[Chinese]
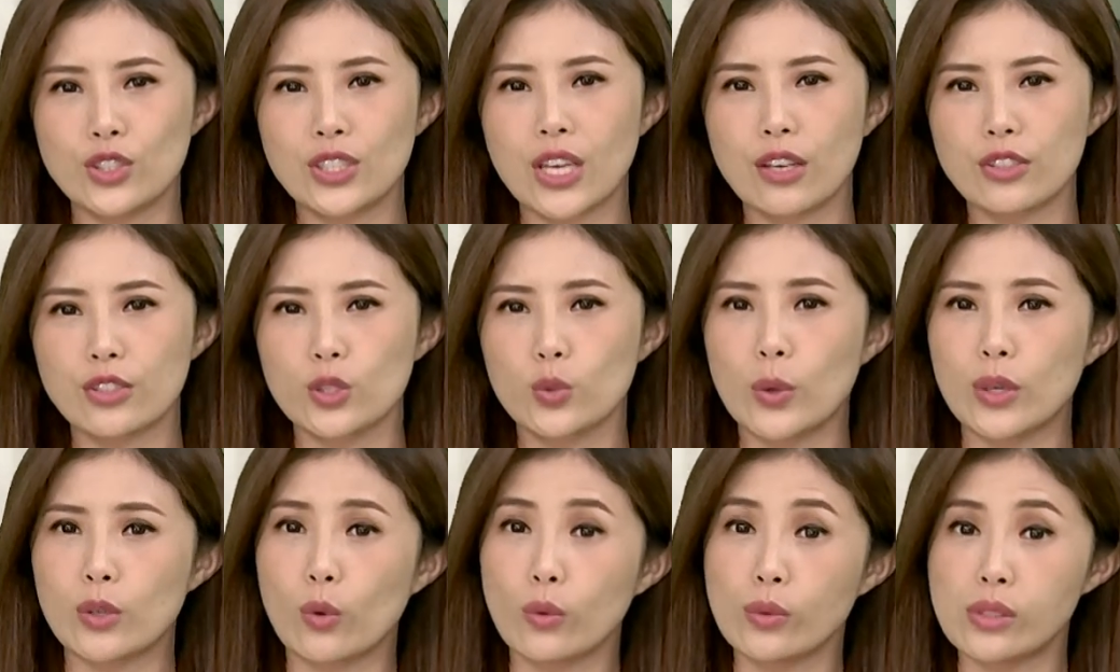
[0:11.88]
上市
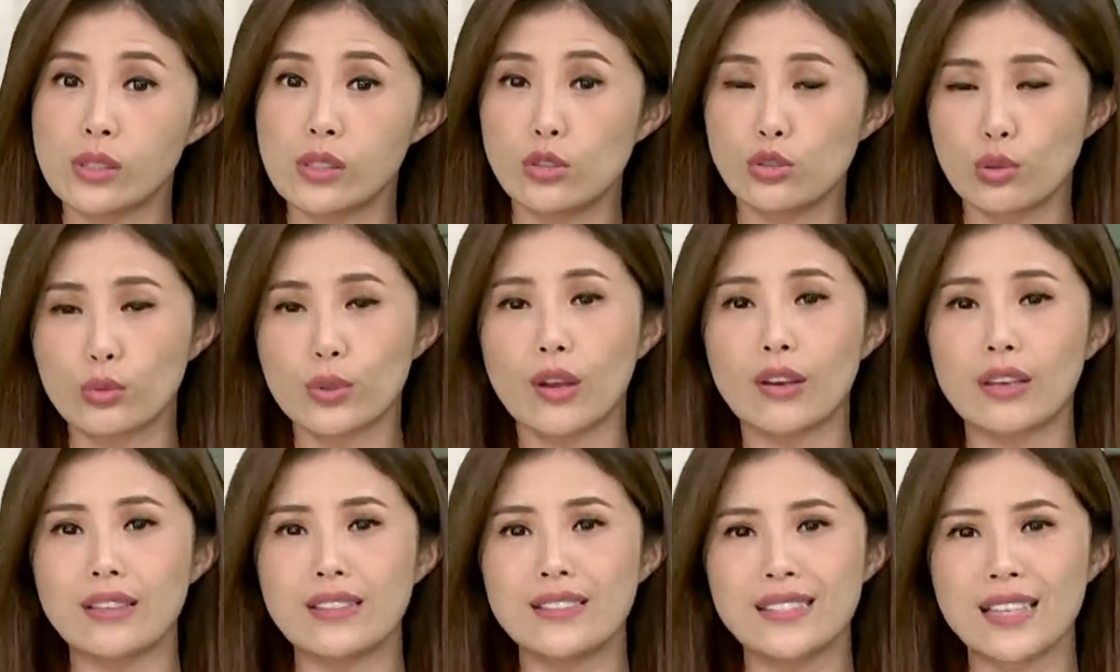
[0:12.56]
公司受
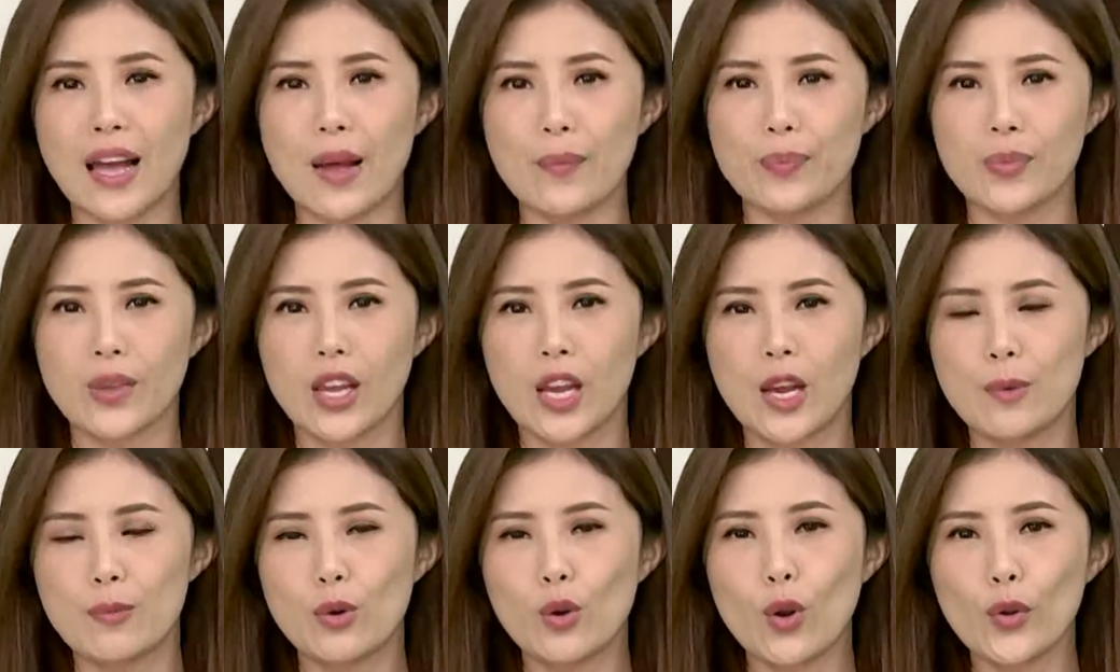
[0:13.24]
到影响。
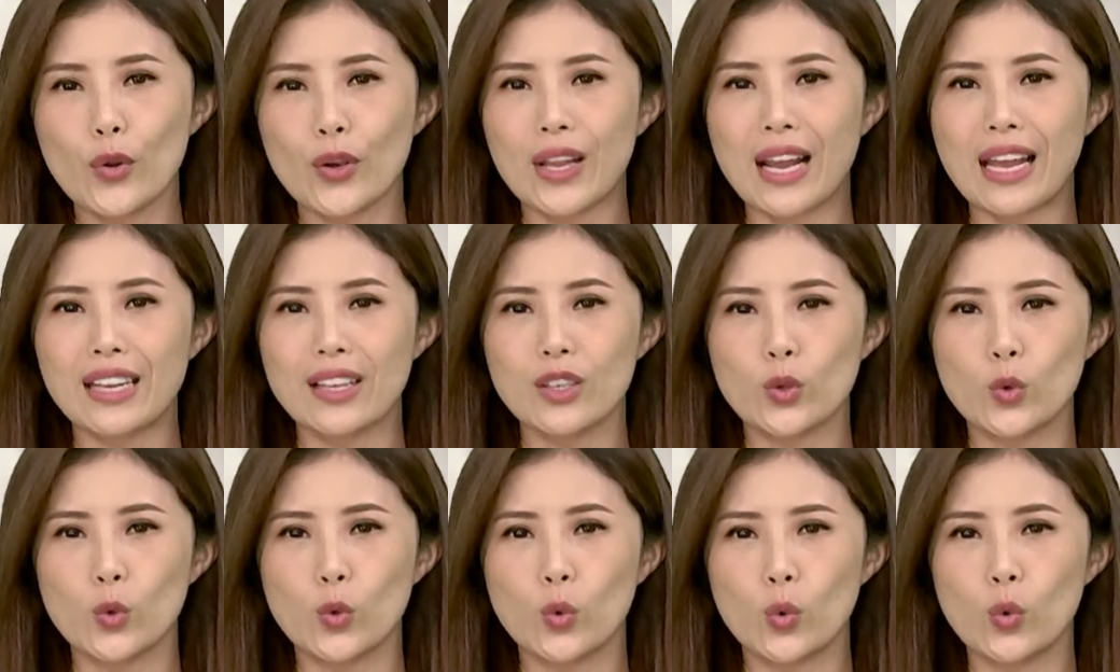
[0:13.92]
不过原来的
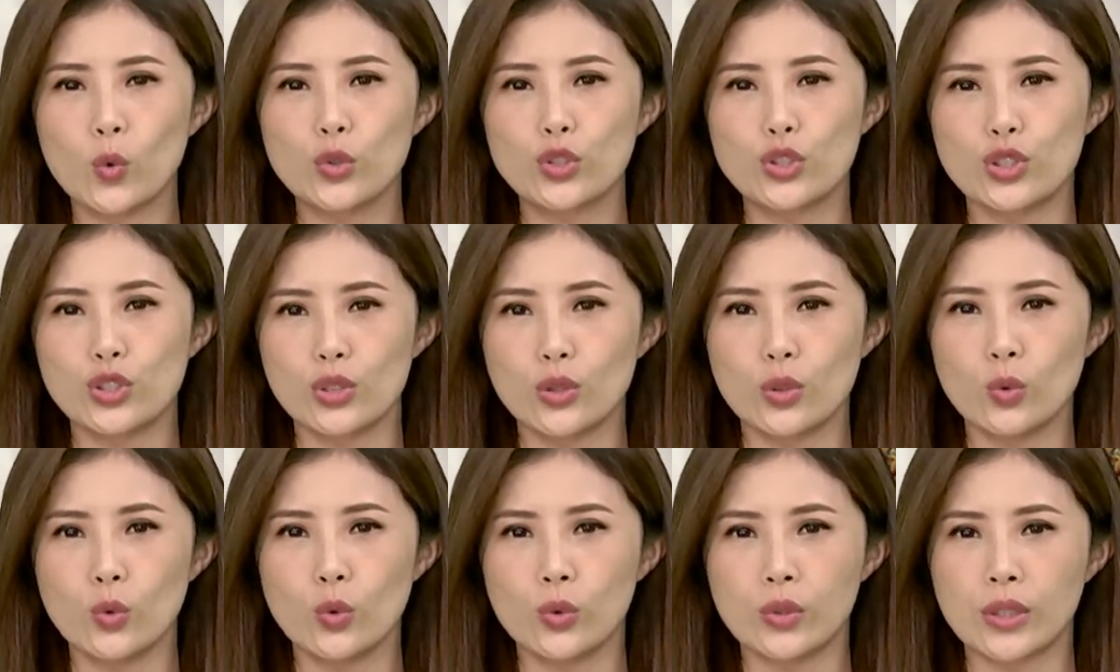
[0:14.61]
股务
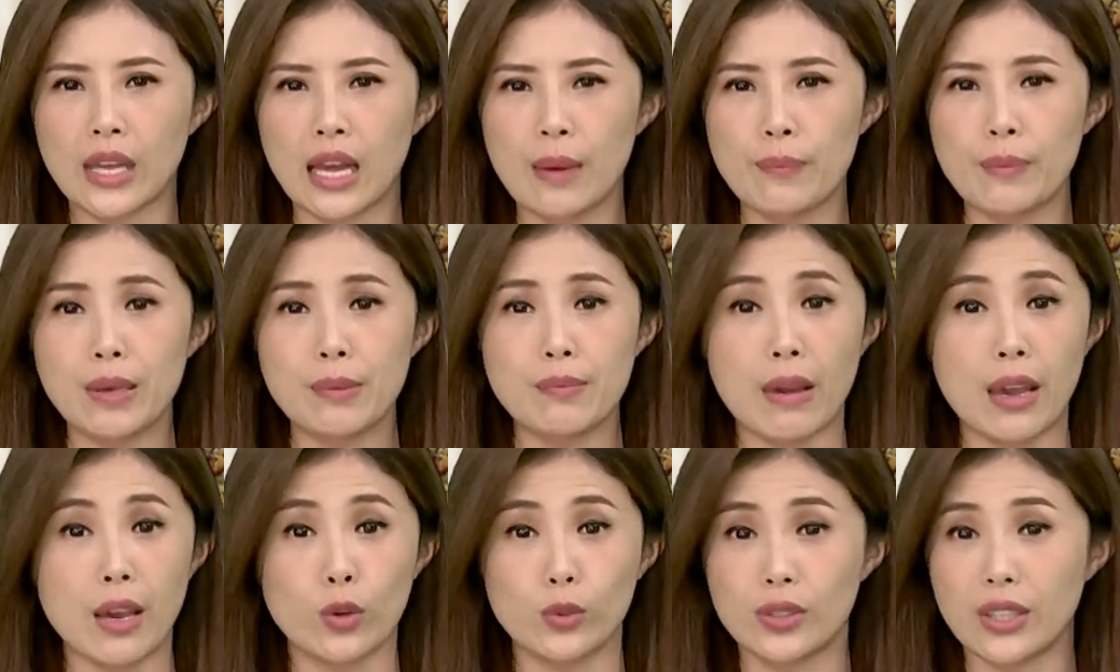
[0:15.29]
事务呢并
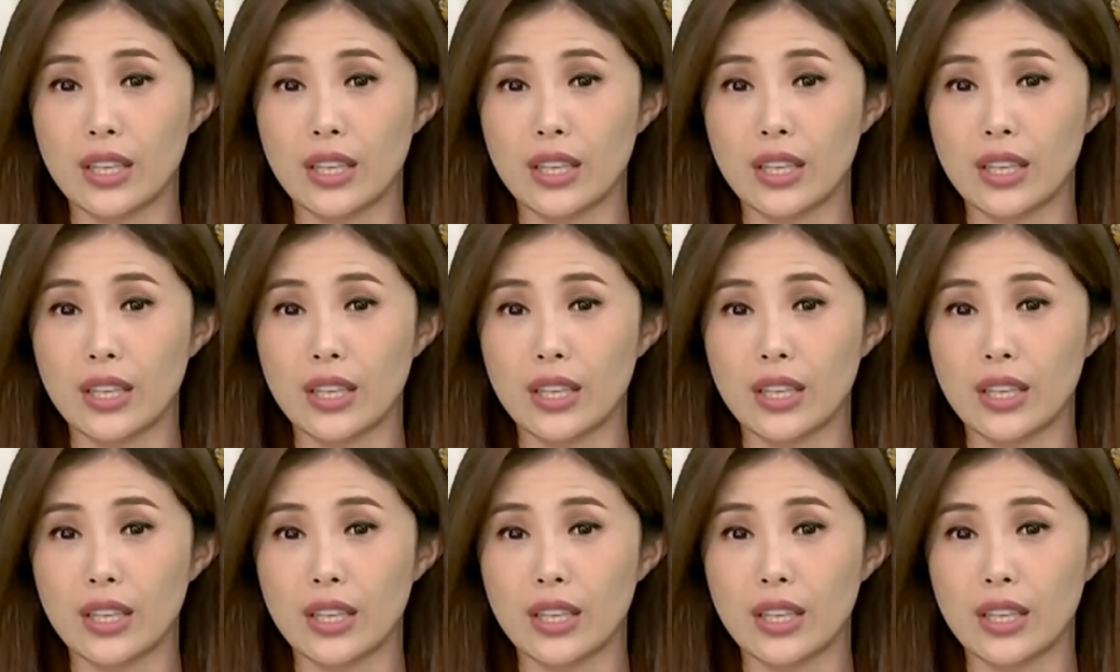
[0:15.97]
没有